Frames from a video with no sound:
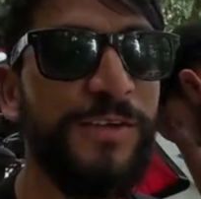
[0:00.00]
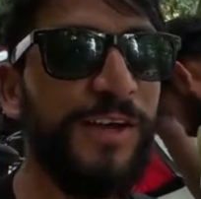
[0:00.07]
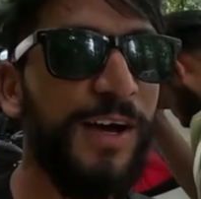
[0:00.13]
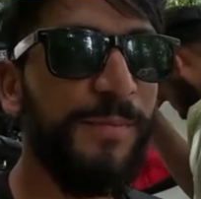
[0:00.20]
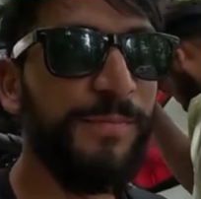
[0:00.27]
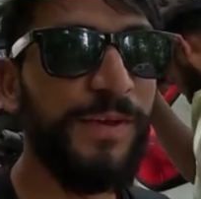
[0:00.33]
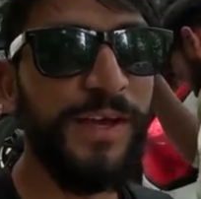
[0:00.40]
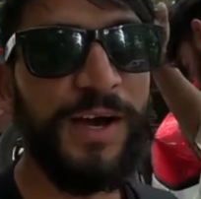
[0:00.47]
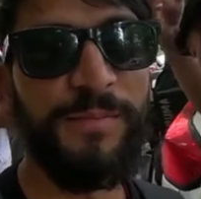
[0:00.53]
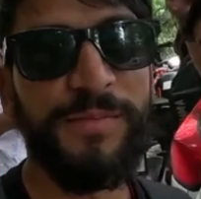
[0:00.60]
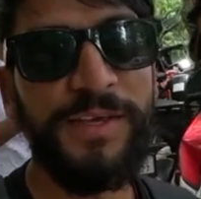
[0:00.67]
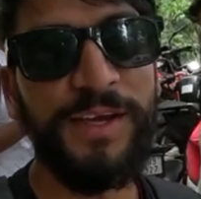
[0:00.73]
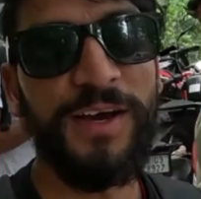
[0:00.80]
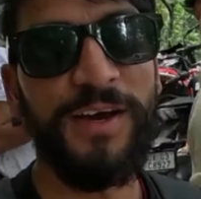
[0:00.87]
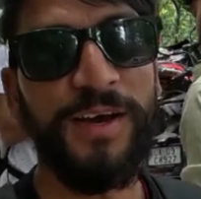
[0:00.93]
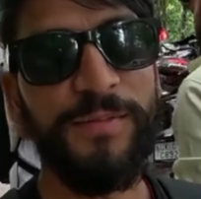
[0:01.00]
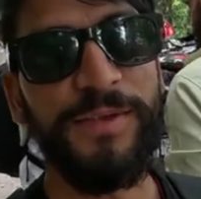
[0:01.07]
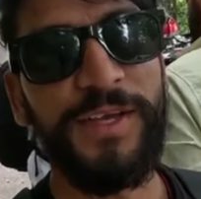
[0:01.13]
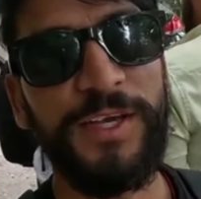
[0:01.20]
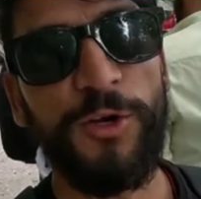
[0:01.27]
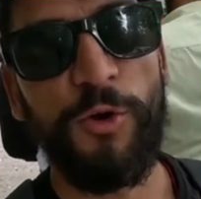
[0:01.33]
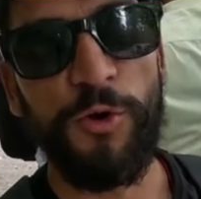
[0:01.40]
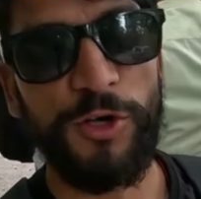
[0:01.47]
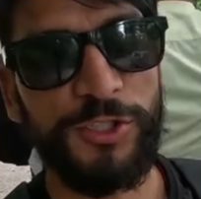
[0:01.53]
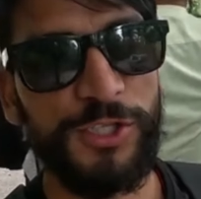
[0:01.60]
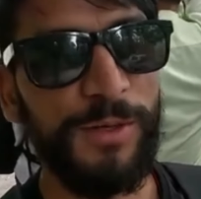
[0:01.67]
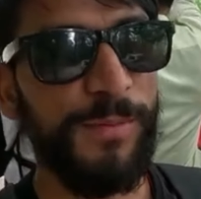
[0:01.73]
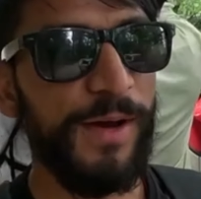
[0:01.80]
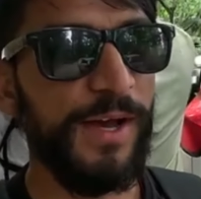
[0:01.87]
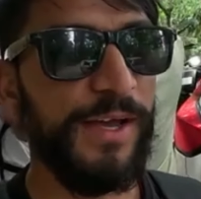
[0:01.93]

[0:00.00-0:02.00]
और यहाँ पे हम अभी एक लोकेशन पे